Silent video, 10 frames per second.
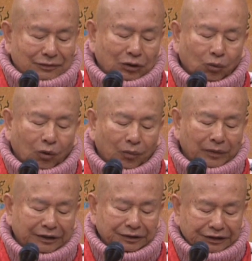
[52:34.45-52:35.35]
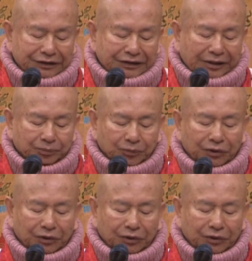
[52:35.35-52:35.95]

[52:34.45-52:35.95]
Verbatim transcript: 我们一言不